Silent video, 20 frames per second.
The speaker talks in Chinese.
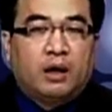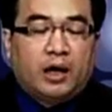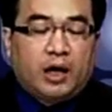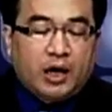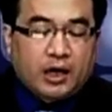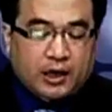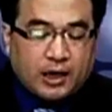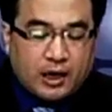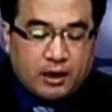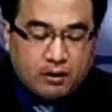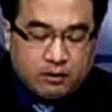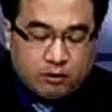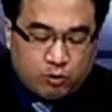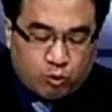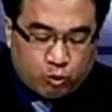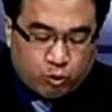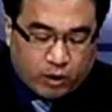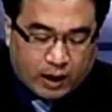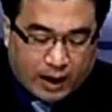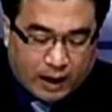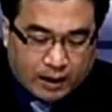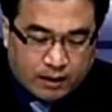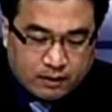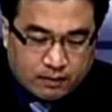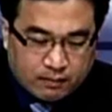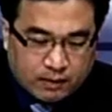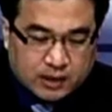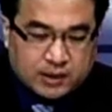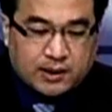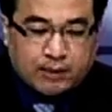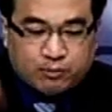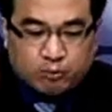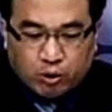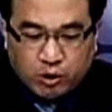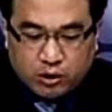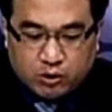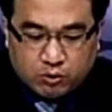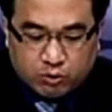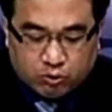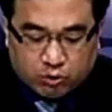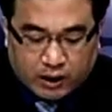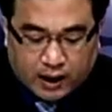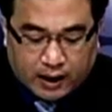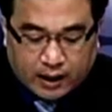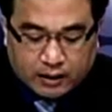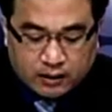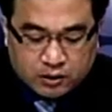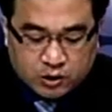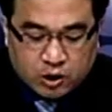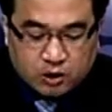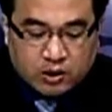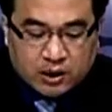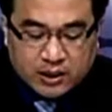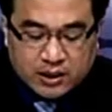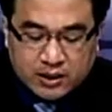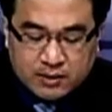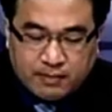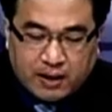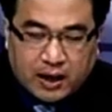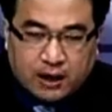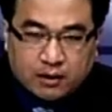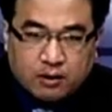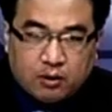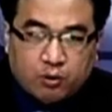已经有人嘛，绝对有人做加精嘛，